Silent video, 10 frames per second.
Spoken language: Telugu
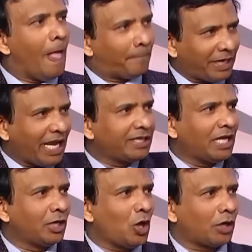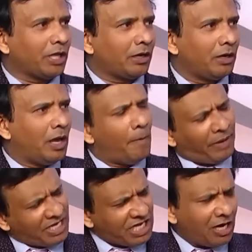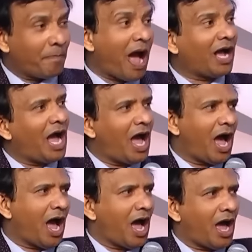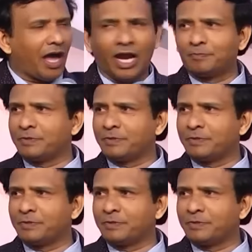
ప్రఖ్యాతిగాంచిన డాక్టర్ పేషెంట్లు బాగా హెల్ప్